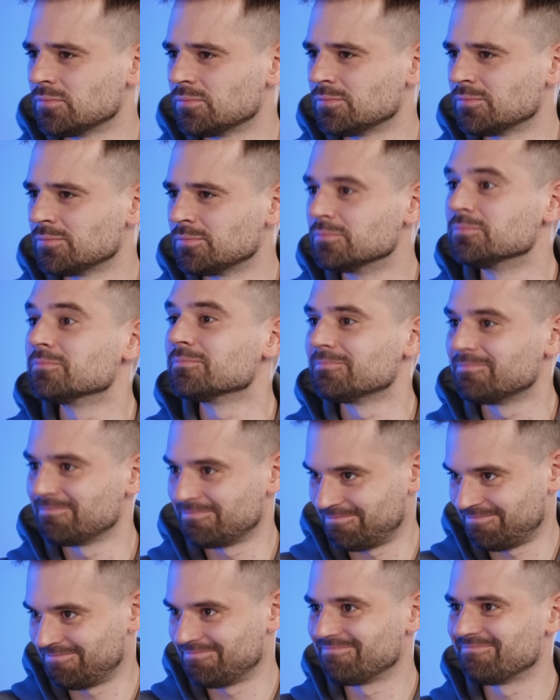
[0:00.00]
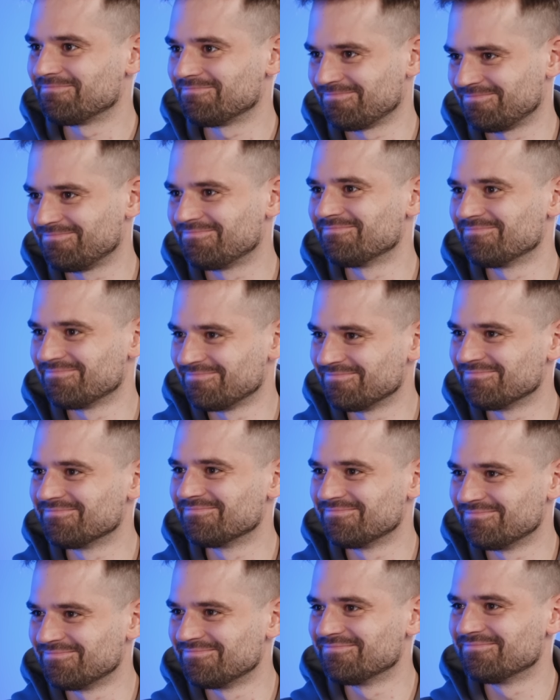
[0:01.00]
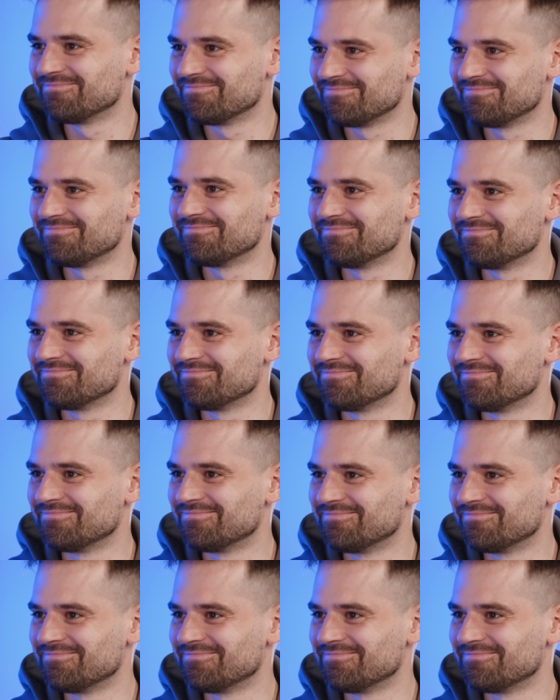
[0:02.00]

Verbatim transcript: tak? Moje mhm. nazwisko jest Woźniak, także e, to tak